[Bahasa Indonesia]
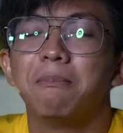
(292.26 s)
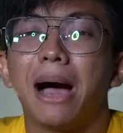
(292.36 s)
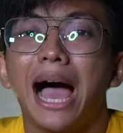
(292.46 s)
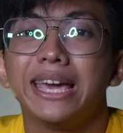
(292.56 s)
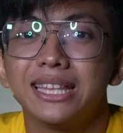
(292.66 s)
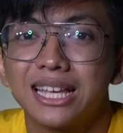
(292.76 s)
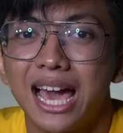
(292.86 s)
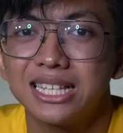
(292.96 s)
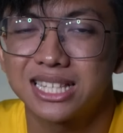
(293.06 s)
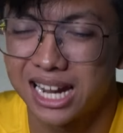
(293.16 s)
pahit
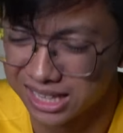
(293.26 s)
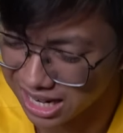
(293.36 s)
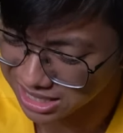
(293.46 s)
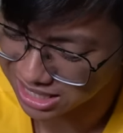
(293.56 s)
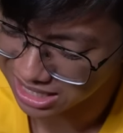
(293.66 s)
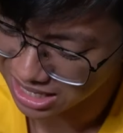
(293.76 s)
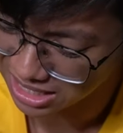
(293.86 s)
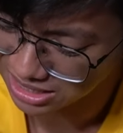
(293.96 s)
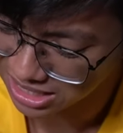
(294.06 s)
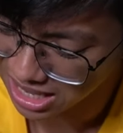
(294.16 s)
guys ternyata rasanya
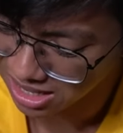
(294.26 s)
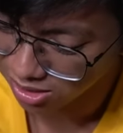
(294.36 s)
guys ya